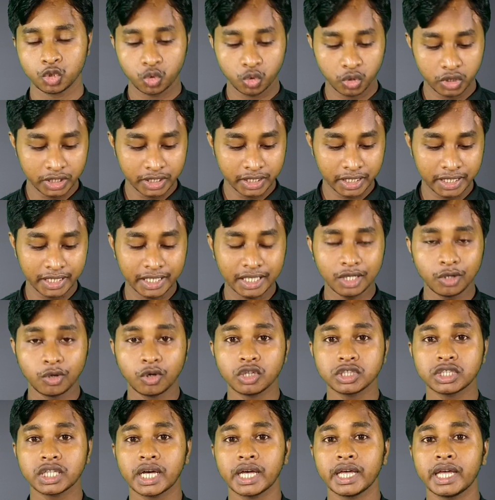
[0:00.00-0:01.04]
तो यही
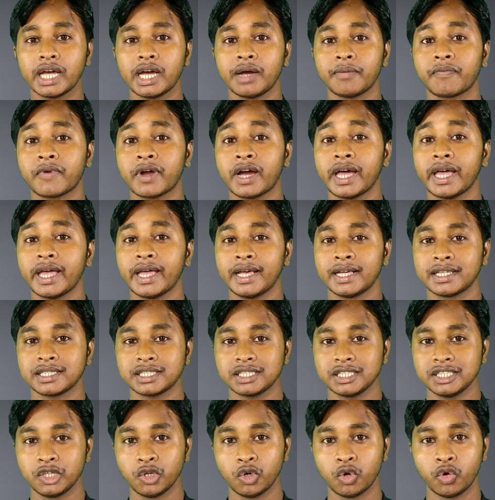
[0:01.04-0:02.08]
होता है आपका
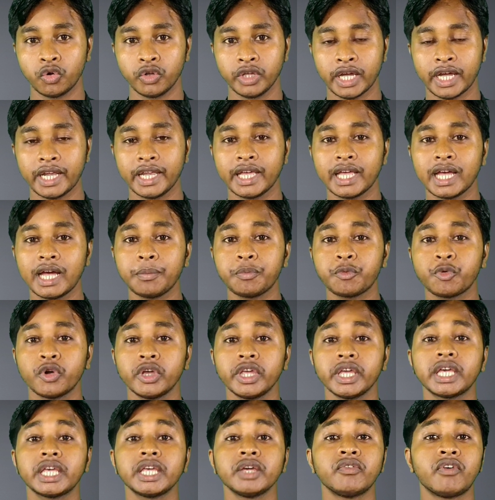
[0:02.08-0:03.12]
एस e यानी कि आप
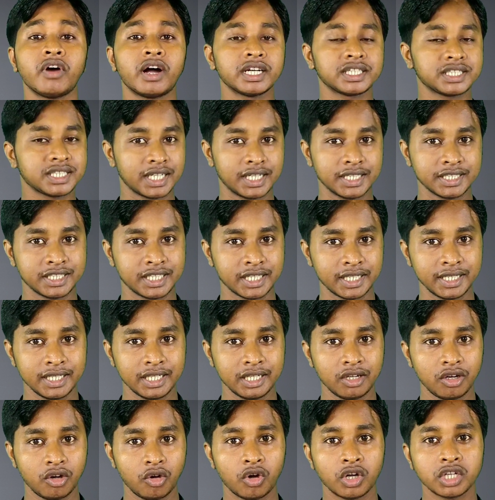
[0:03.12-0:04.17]
कोई कीवर्ड सर्च
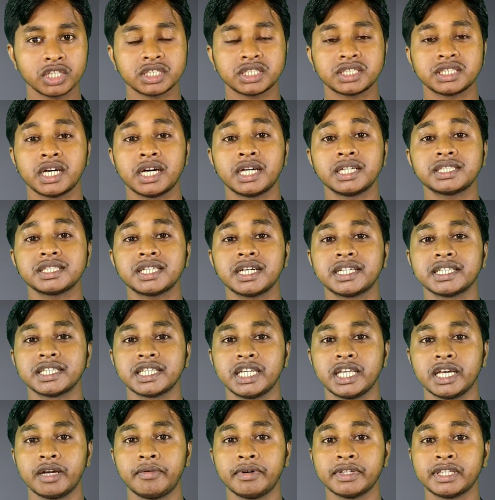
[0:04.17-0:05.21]
करी और सर्च कर
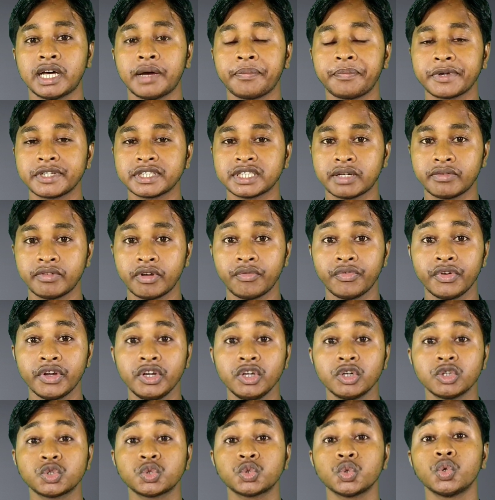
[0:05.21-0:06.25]
देने के बाद आपके सामने
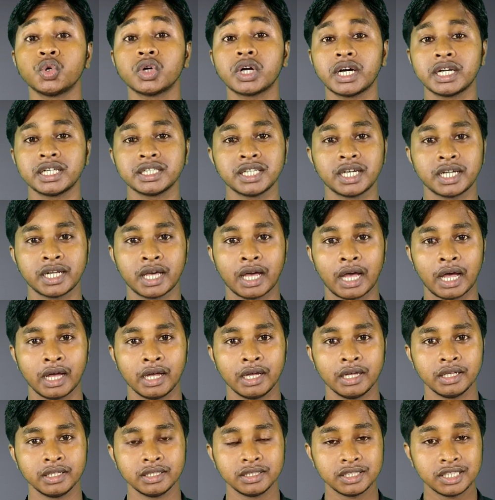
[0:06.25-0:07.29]
वीडियो शो कर जाना
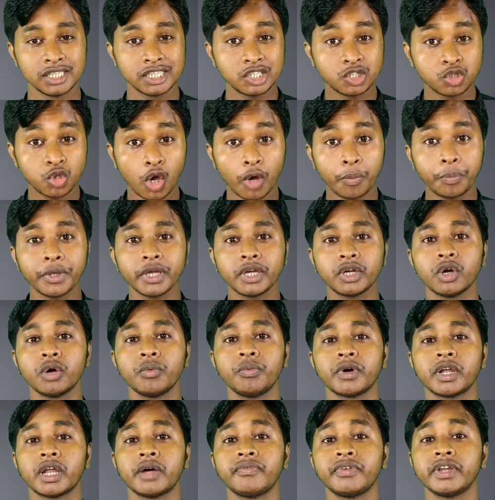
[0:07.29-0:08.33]
जिस टॉपिक के
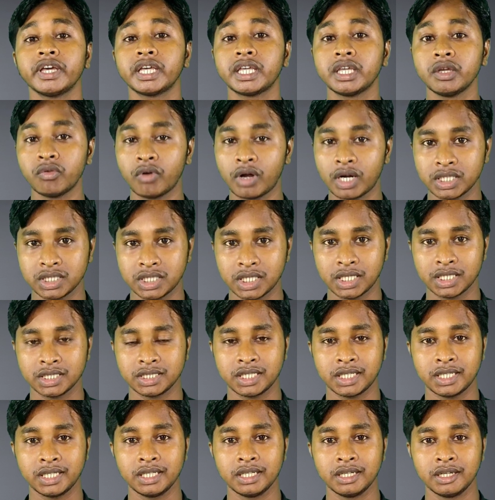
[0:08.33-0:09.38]
ऊपर आपने कीवर्ड
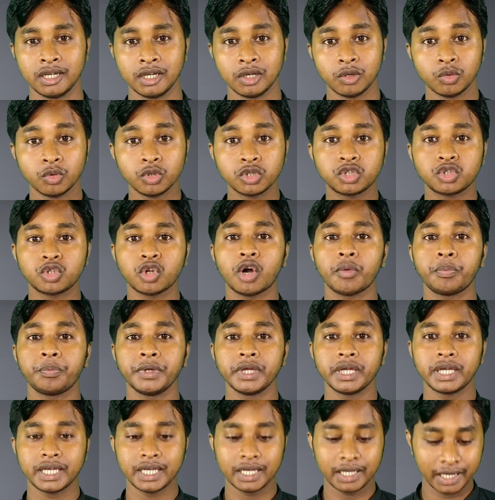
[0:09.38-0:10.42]
सर्च करी उस
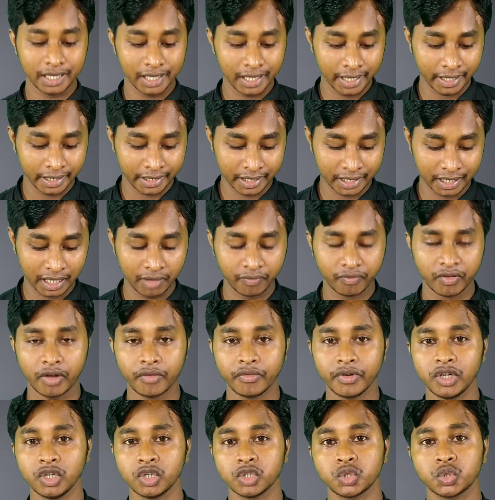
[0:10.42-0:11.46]
टॉपिक के रिलेटेड
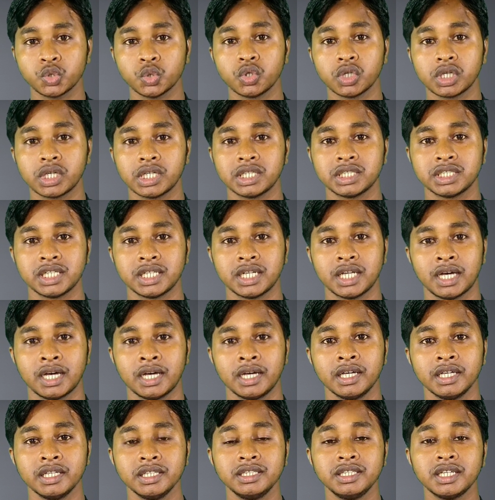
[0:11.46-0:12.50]
आपका वीडियो शो कर
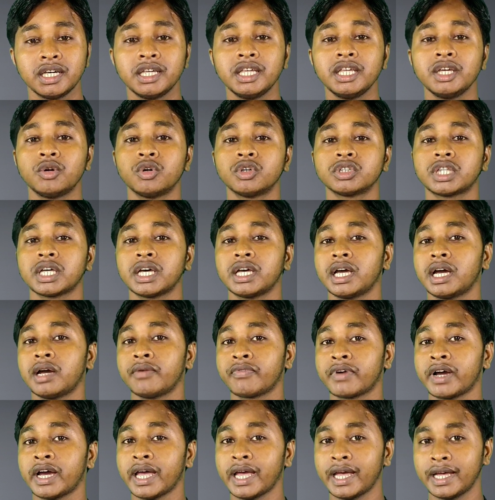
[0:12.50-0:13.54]
जाना यही होता है
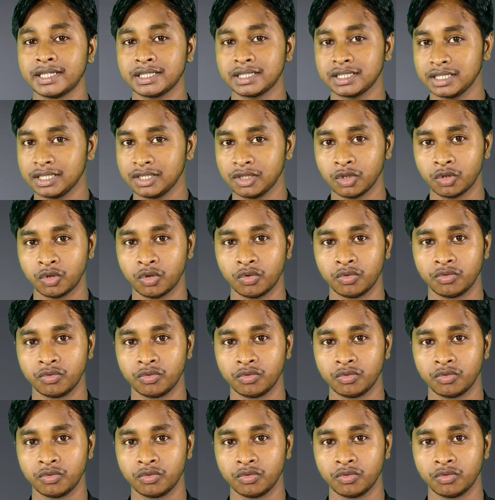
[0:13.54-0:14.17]
आपका एस e